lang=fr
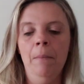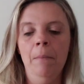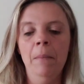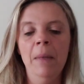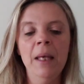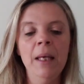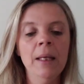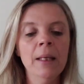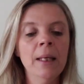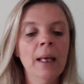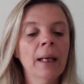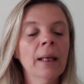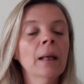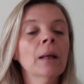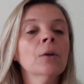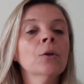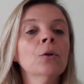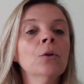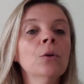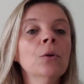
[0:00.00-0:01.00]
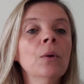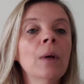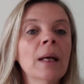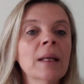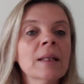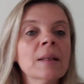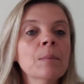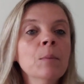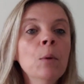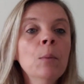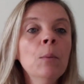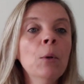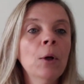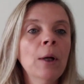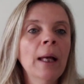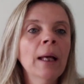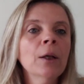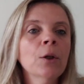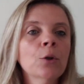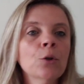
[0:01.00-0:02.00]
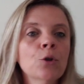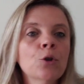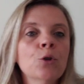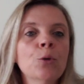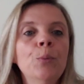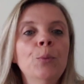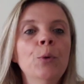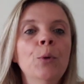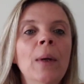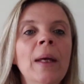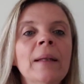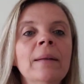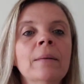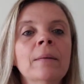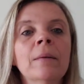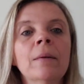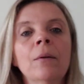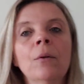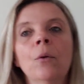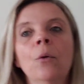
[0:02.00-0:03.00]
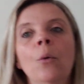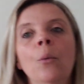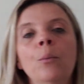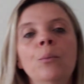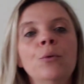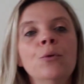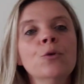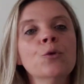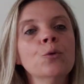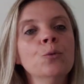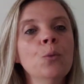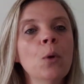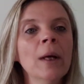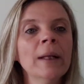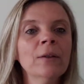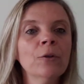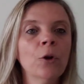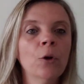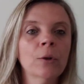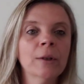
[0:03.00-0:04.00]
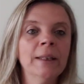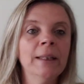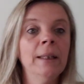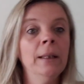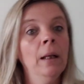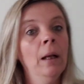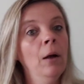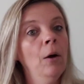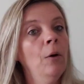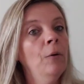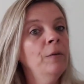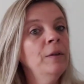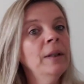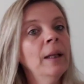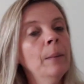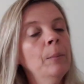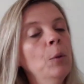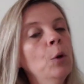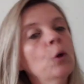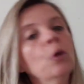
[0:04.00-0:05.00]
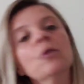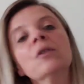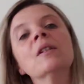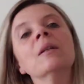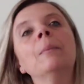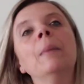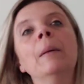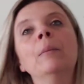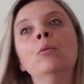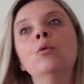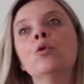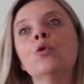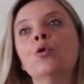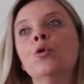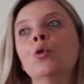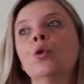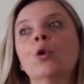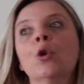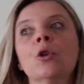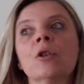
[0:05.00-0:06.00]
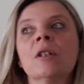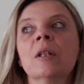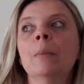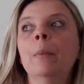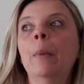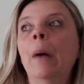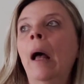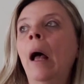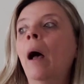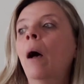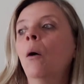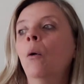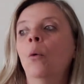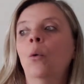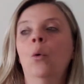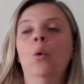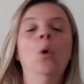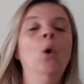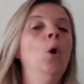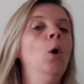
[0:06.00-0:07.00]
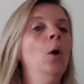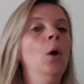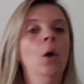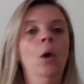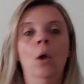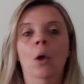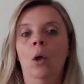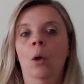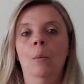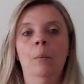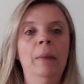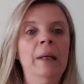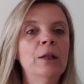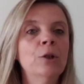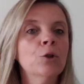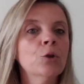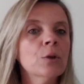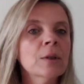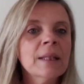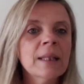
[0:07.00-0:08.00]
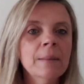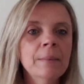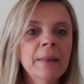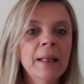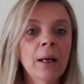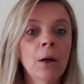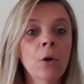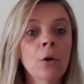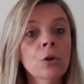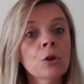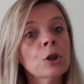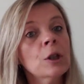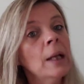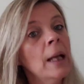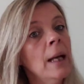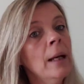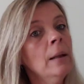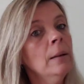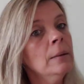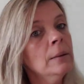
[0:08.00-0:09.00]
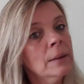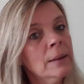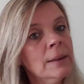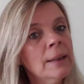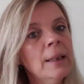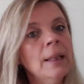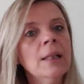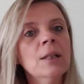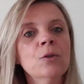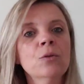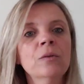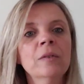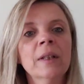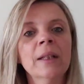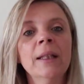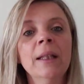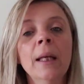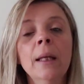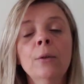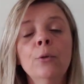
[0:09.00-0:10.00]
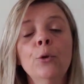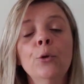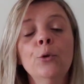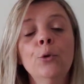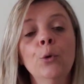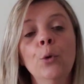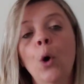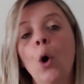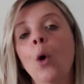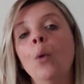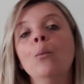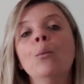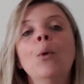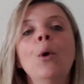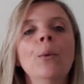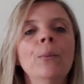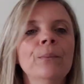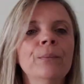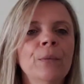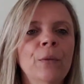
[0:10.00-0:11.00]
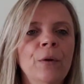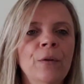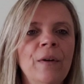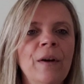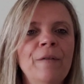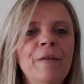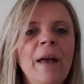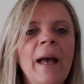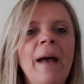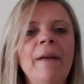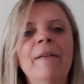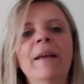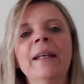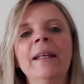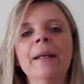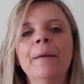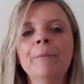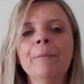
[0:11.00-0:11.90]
Mais il n'y a que à ce moment-là que je peux être euh, plus ou moins tranquille. Alors évidemment, quand c'est pas monsieur, quand c'est pas euh, plein de choses qui me dérangent, là, c'est les ouvriers de dehors. Bon, on va faire avec.